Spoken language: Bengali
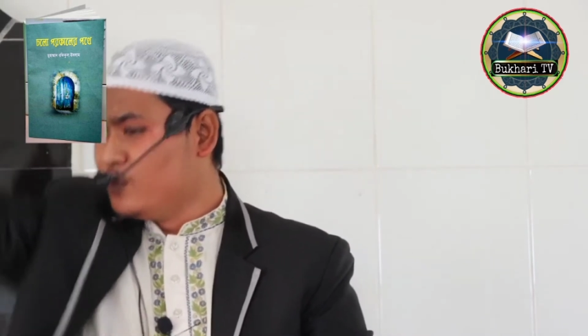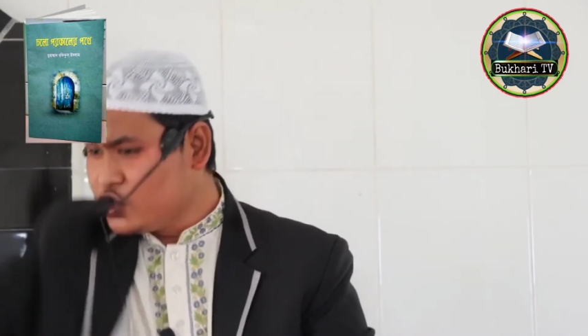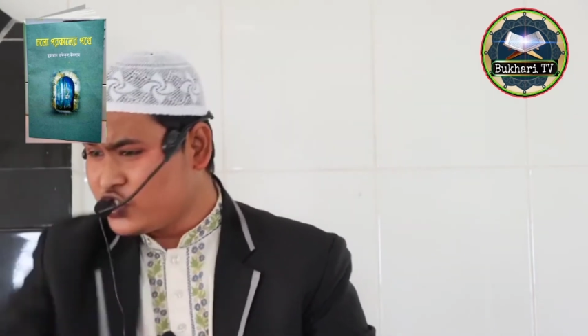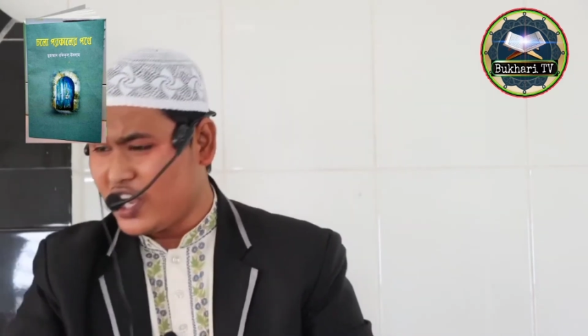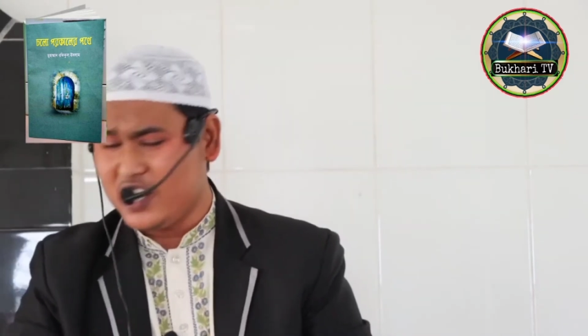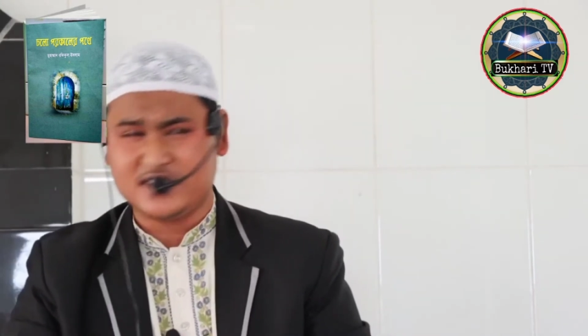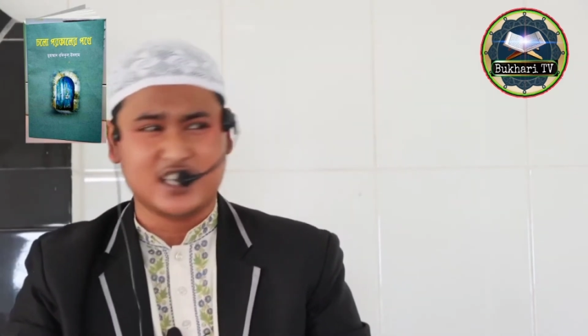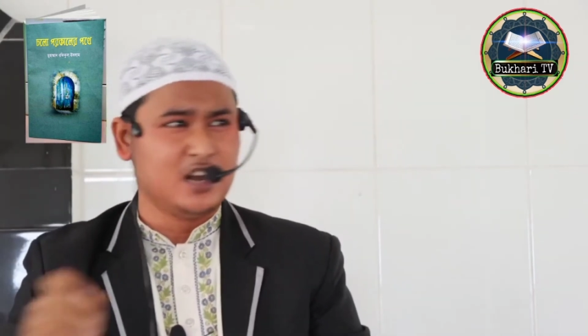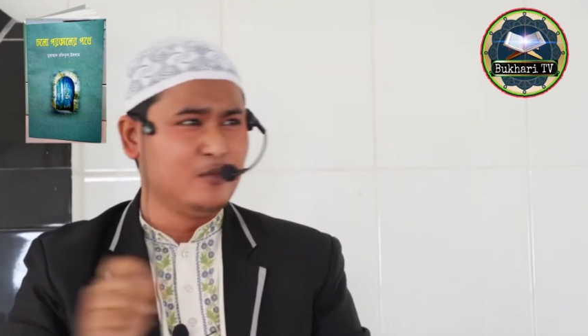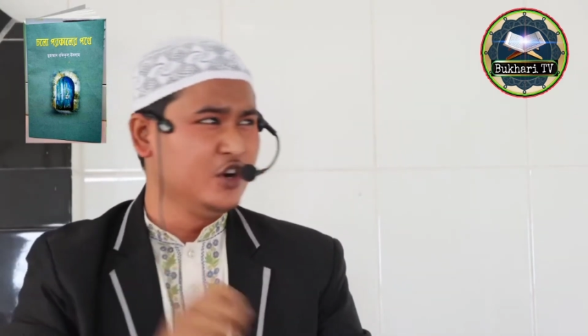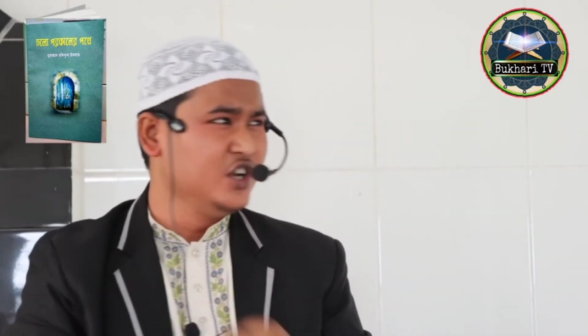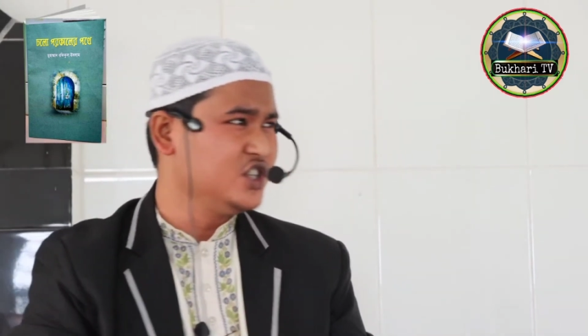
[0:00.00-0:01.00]
মুসা
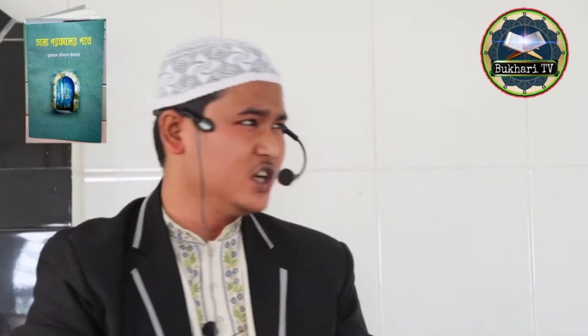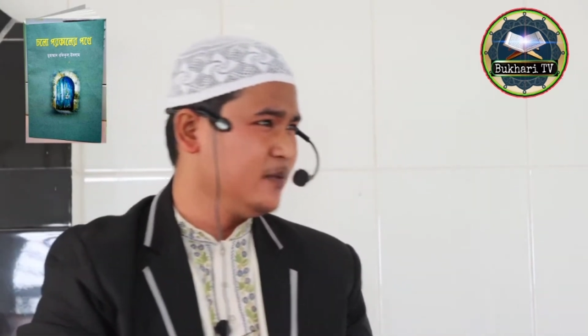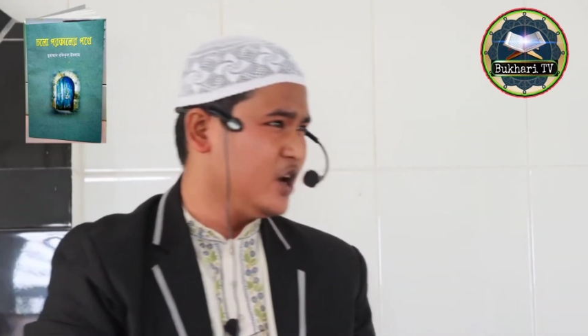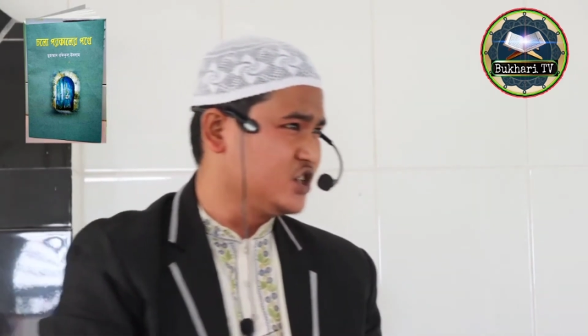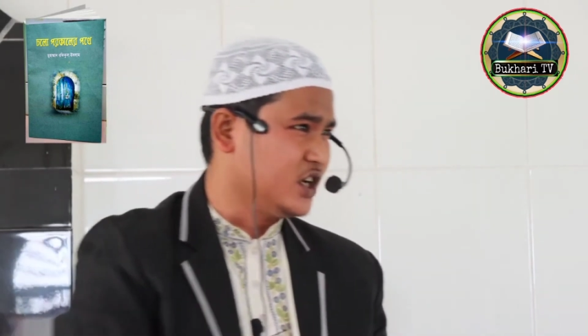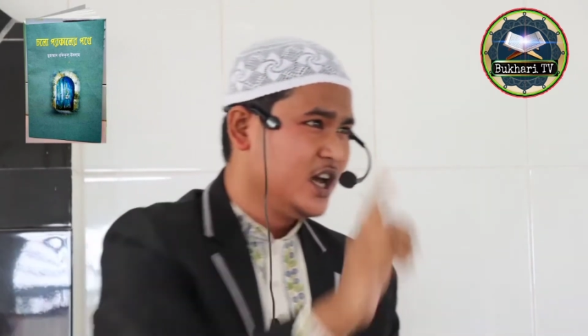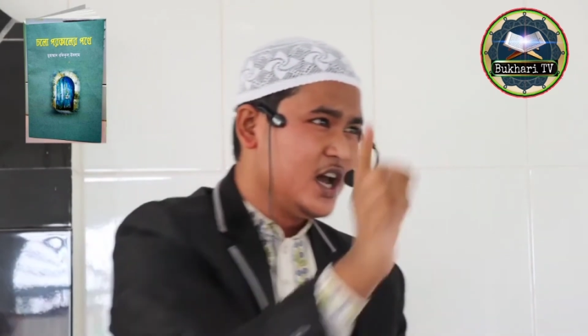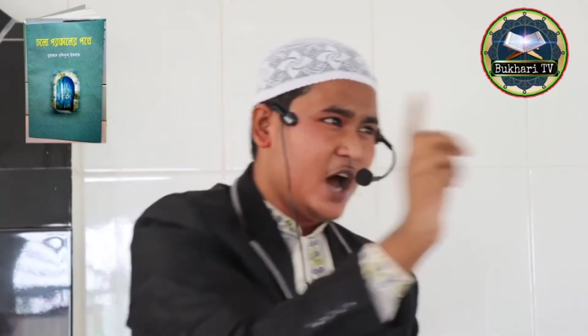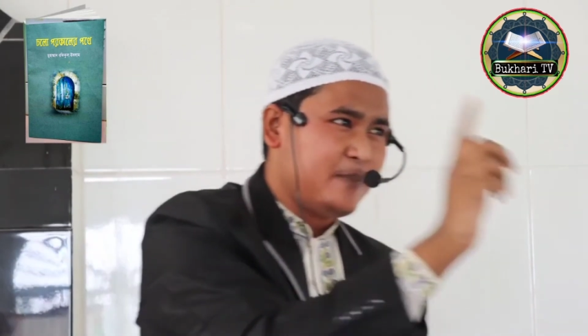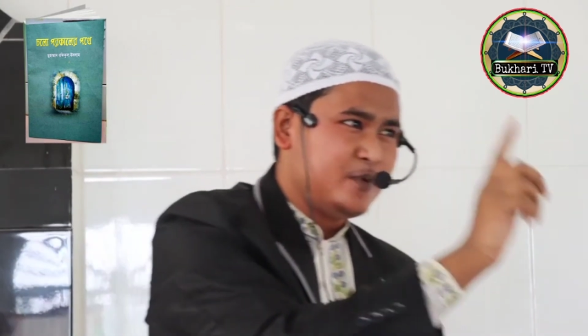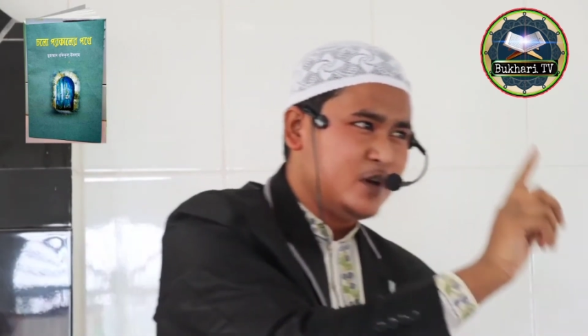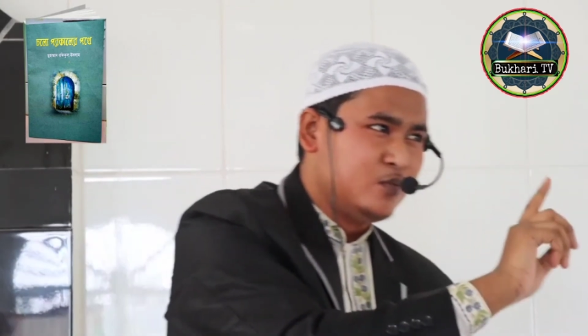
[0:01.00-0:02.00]
আলাহিসাল্লামও নিচে নেমে আসেন
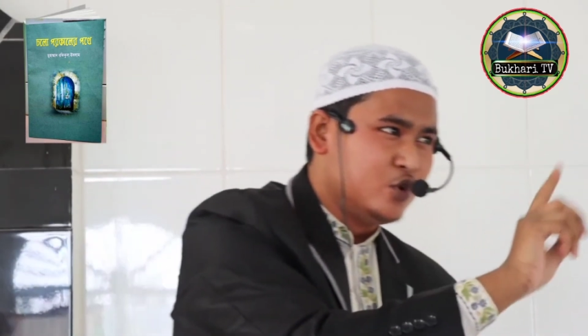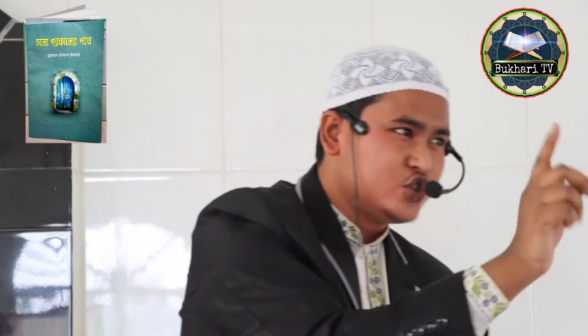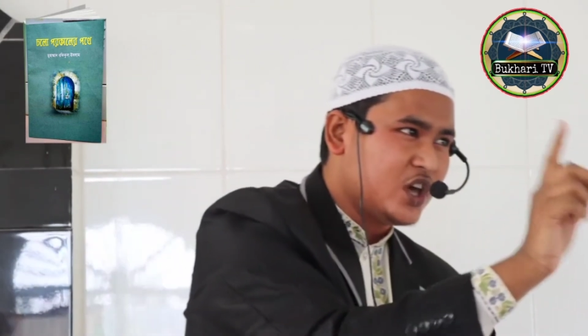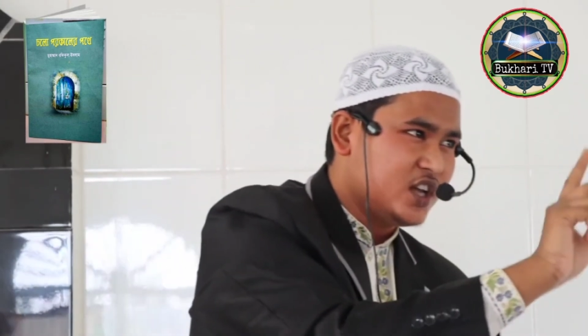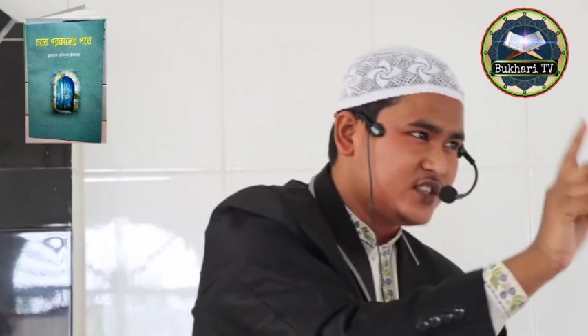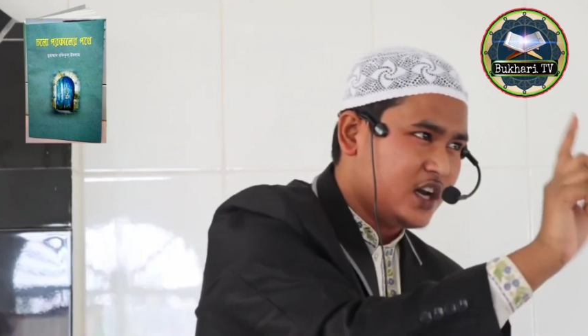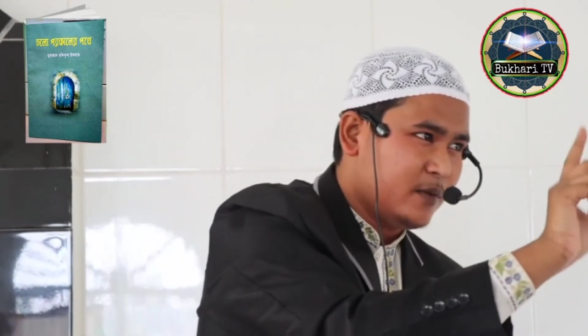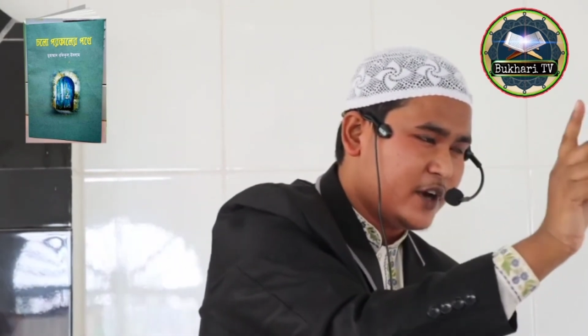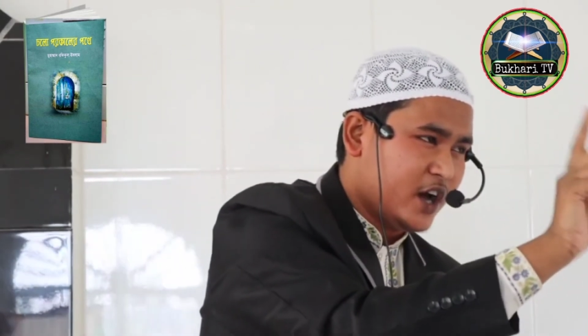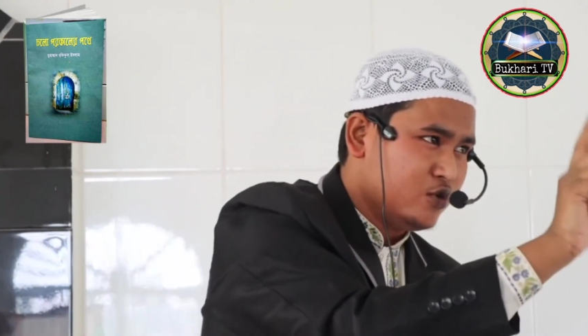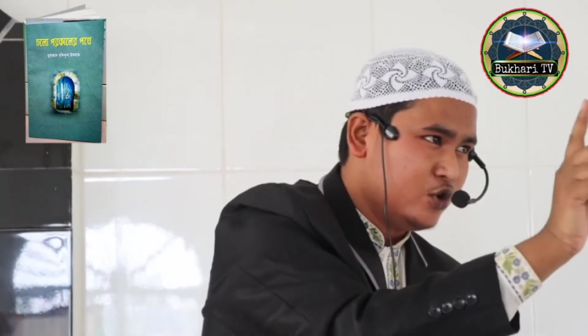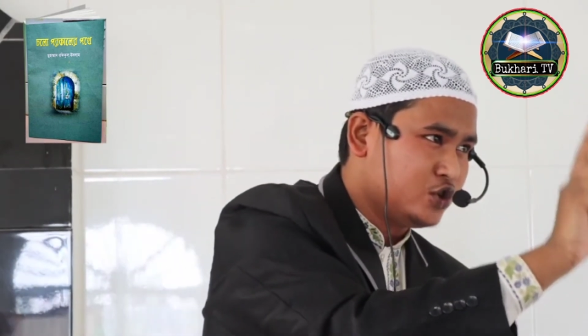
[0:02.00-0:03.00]
আপনি মুসা
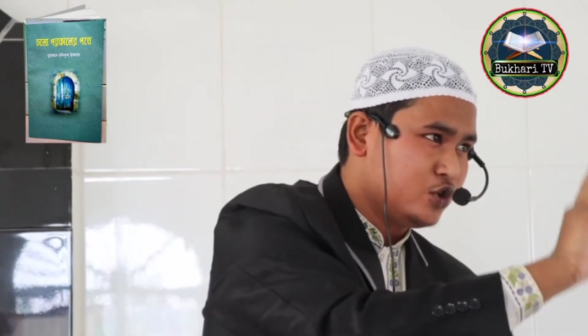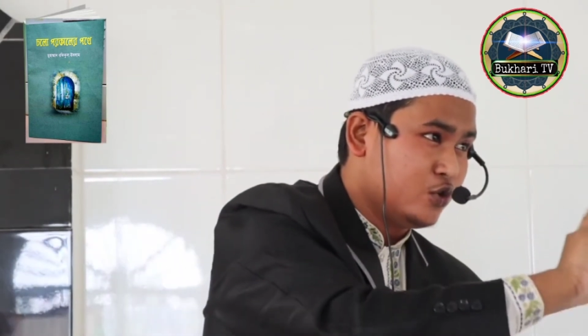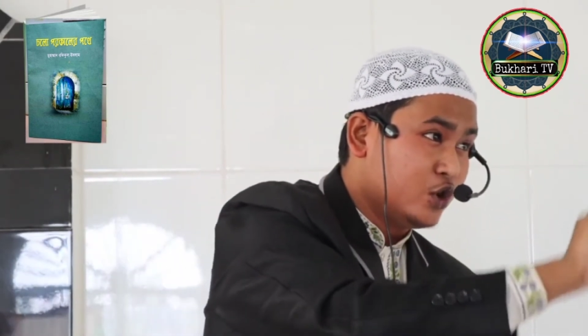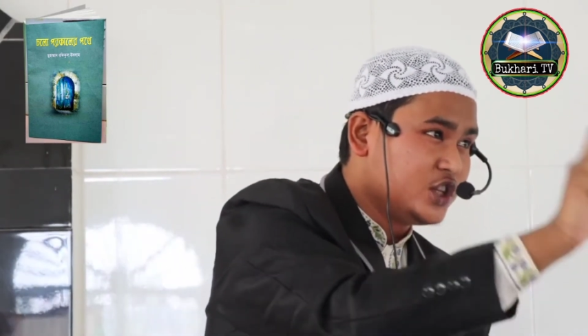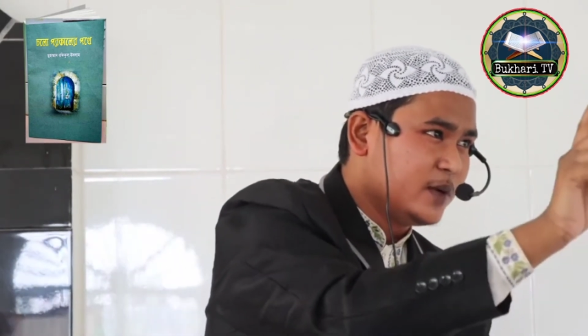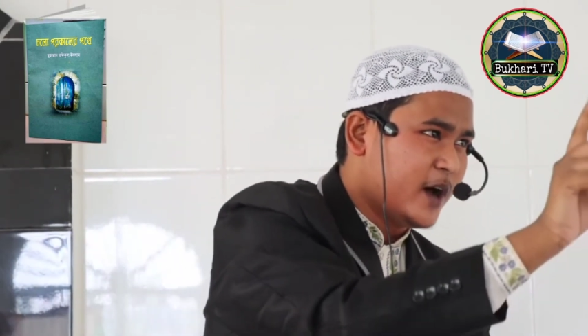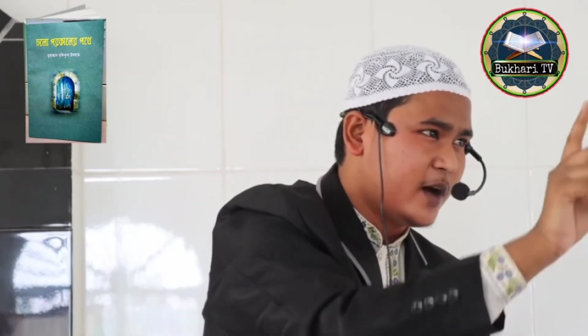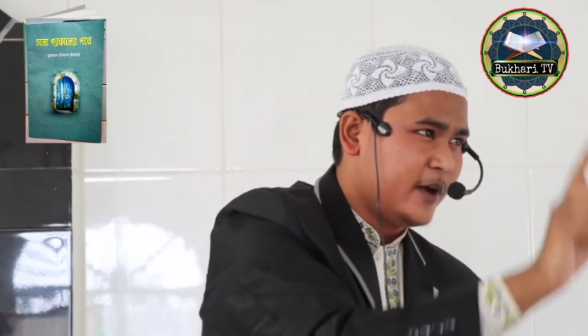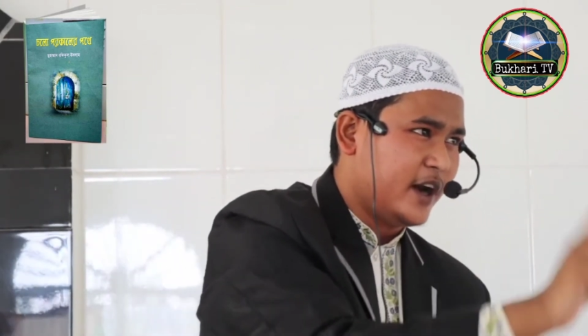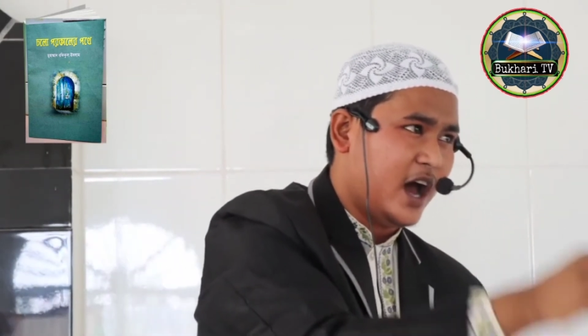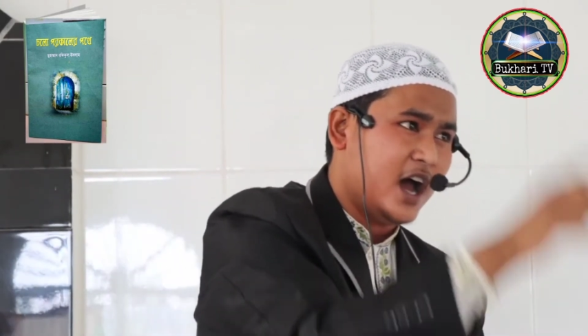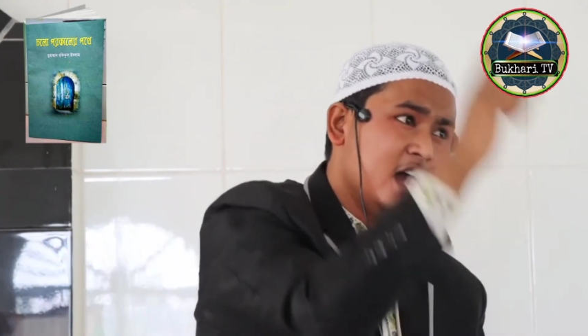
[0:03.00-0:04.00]
আলাহিসাল্লামের আনুগত্য করতে
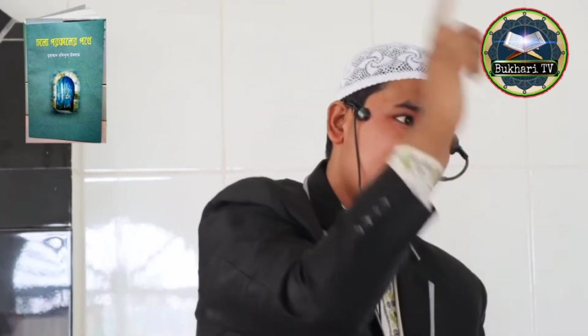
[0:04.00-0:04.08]
পারবেন না